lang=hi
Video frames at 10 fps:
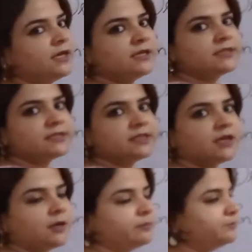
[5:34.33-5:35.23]
जैसे
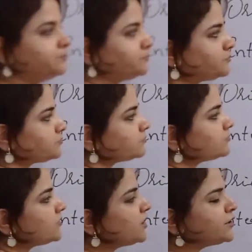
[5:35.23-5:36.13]
हम
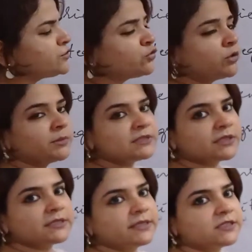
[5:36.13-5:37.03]
इसको हम इस
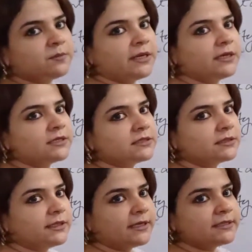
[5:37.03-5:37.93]
तरह से एक्सप्लेन कर
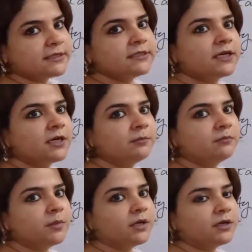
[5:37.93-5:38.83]
सकते हैं जैसे हम
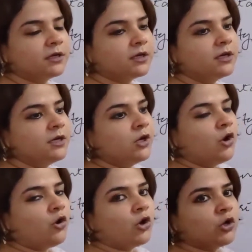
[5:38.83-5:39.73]

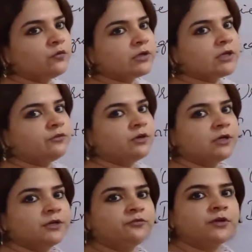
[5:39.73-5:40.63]
ऑल ओवर द
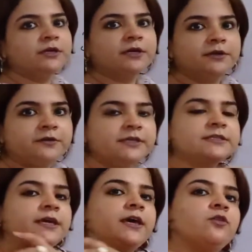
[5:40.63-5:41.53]
वर्ल्ड डिफरेंट कंट्रीज़
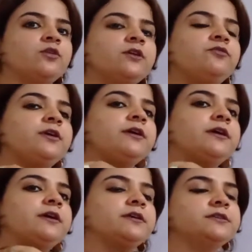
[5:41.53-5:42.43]
हैं और डिफरेंट
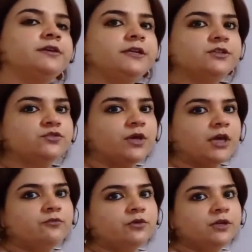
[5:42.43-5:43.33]
कंट्रीज़ जो
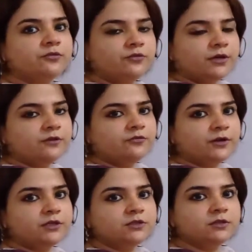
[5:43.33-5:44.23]
हैं वो डिफरेंट
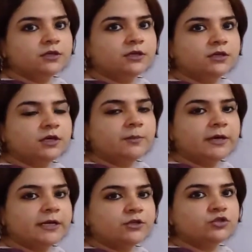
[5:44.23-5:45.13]
डिफरेंट
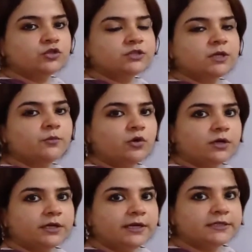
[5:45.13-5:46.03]
हमारे जो सब
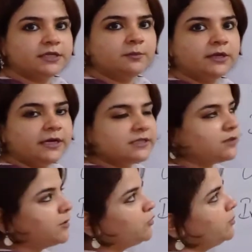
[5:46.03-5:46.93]
कॉन्टीनेंट्स हैं बर
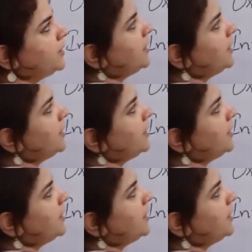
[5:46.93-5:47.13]
अज़म हैं उनमें रह